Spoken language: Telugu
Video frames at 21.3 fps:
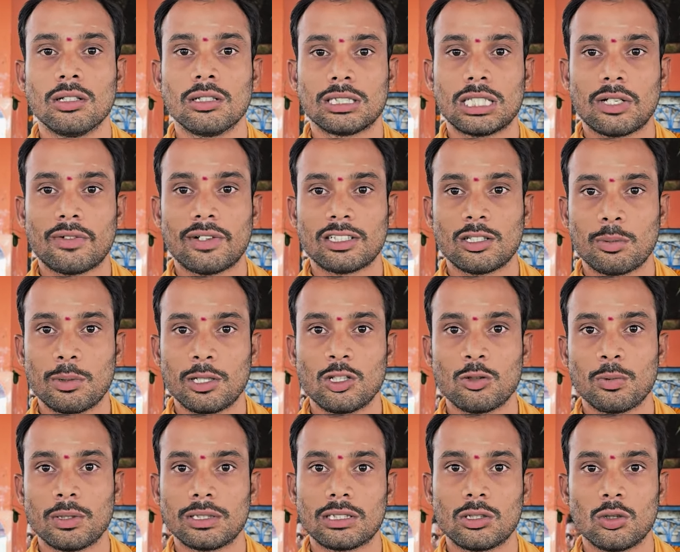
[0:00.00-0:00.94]
తర్వాత
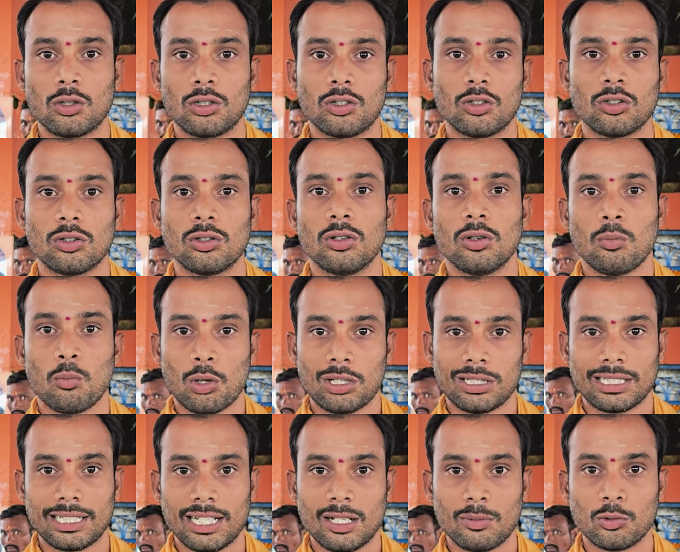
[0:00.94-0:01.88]
బెలవపత్రిలోనూ
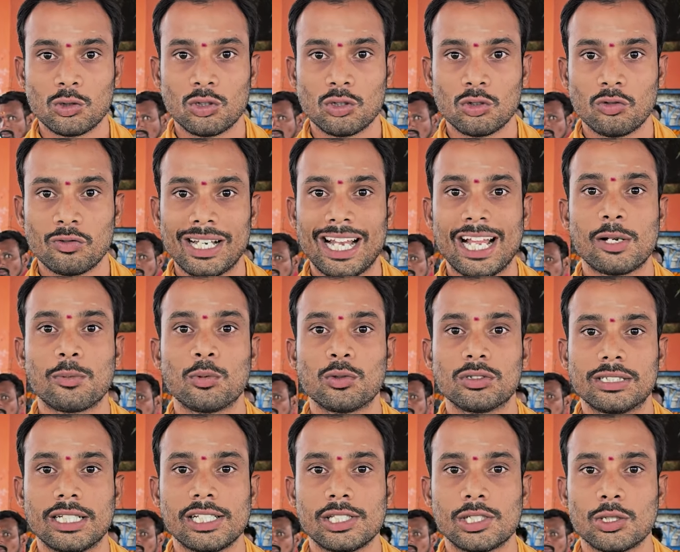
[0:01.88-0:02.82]
మొదటగా ముందు వ్యాయ పూజ
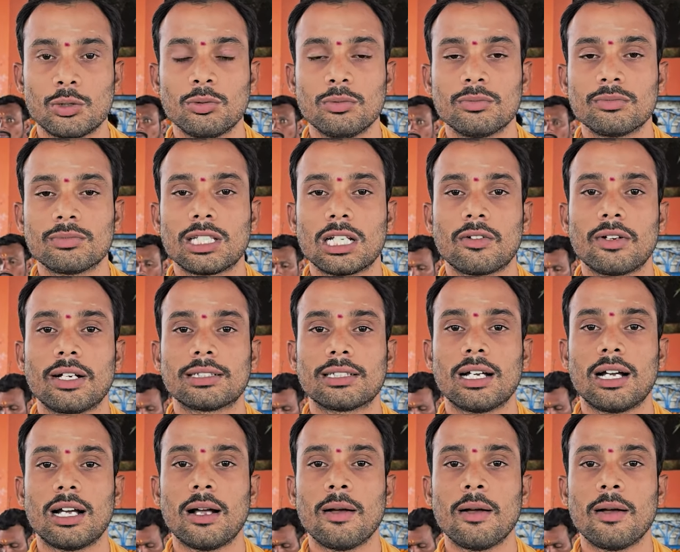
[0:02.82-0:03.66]
చేయించాం తర్వాత